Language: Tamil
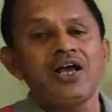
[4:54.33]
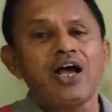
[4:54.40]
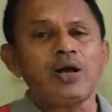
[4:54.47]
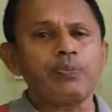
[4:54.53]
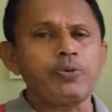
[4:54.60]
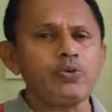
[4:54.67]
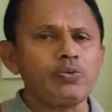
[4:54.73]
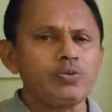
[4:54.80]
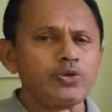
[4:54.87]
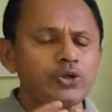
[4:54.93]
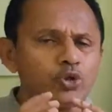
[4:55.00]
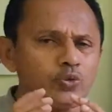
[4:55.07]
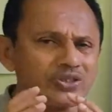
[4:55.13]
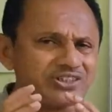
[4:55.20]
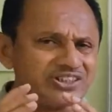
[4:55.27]
அப்போது
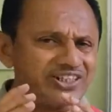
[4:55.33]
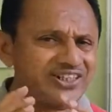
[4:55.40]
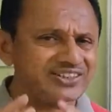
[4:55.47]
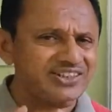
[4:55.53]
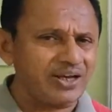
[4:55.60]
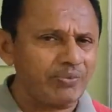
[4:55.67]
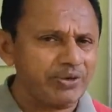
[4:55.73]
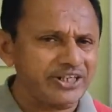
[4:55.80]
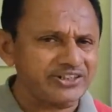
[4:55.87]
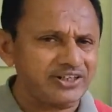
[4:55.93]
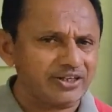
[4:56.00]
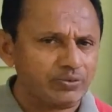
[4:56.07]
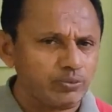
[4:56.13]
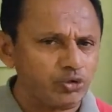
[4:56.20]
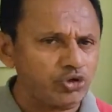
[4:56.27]
யூனிவர்சிட்டி
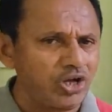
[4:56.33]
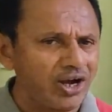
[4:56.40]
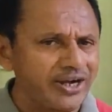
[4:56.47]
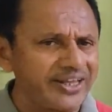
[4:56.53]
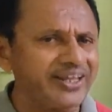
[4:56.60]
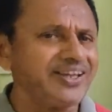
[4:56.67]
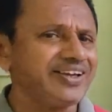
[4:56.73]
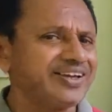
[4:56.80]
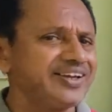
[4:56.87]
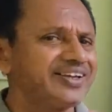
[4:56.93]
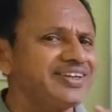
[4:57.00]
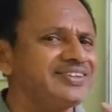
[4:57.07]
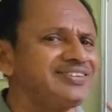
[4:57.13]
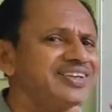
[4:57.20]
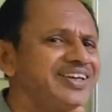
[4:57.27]
எக்ஸாமினேஷனுக்கு முன்னாடி
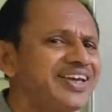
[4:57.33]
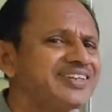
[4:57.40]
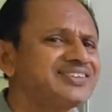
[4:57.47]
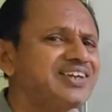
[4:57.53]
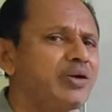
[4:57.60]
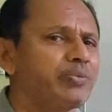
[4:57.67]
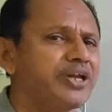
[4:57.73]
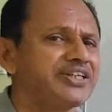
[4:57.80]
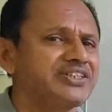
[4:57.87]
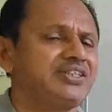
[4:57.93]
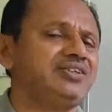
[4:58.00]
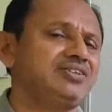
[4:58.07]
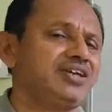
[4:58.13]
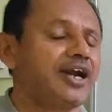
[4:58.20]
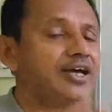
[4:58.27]
இந்த எக்ஸாமினேஷன்
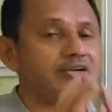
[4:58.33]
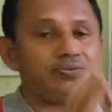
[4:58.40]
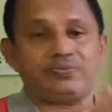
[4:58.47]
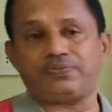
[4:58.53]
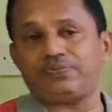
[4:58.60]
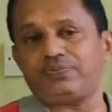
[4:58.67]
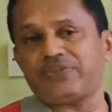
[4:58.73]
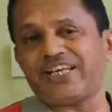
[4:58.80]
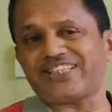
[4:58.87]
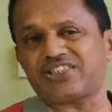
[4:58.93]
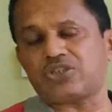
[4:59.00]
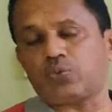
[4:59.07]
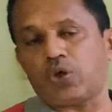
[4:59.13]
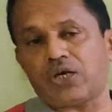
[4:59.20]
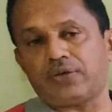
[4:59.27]
நடக்கும் நெக்ஸ்ட்
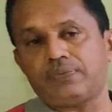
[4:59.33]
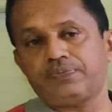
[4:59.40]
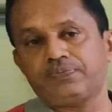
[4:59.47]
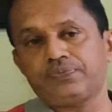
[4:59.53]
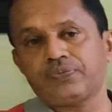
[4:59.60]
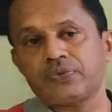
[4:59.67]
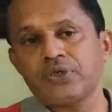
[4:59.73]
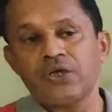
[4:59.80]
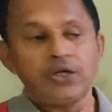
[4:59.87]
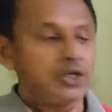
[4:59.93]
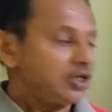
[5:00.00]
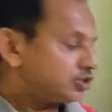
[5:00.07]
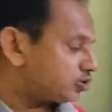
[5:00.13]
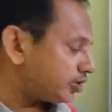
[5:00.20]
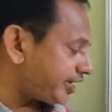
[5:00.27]
ஒன்
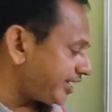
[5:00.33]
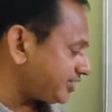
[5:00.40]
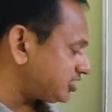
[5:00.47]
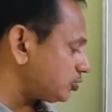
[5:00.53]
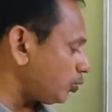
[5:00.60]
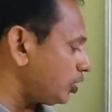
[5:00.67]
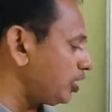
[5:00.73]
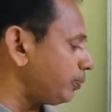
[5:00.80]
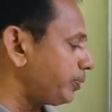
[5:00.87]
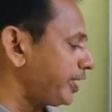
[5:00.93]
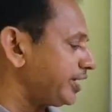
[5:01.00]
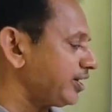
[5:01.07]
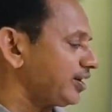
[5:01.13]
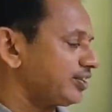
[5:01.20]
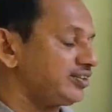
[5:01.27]
ஸோ நெக்ஸ்ட் ஒன்
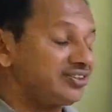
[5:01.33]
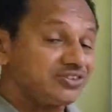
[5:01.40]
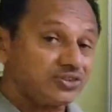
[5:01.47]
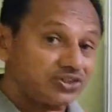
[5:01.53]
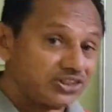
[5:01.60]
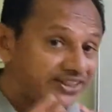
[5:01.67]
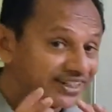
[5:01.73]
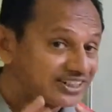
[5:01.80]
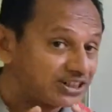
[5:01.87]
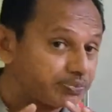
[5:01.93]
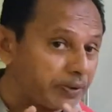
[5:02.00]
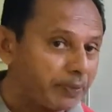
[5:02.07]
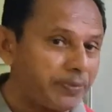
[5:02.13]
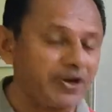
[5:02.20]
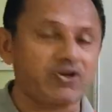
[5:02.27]
அப்படிங்கிறது சிக்ஸ்
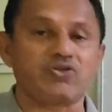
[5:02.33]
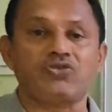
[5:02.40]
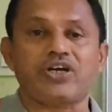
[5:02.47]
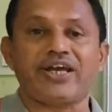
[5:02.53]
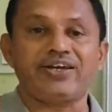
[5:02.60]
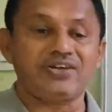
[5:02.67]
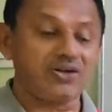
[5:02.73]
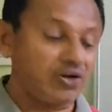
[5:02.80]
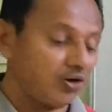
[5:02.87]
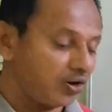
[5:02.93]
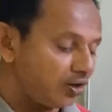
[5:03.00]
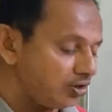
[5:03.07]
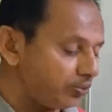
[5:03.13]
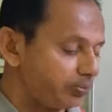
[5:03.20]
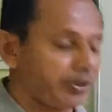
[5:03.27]
பேப்பர் இருக்குங்க
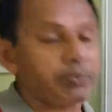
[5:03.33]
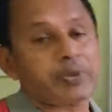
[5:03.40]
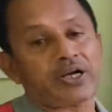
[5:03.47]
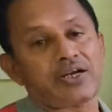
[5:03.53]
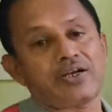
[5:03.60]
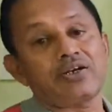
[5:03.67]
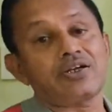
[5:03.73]
ஆறு பேப்பர்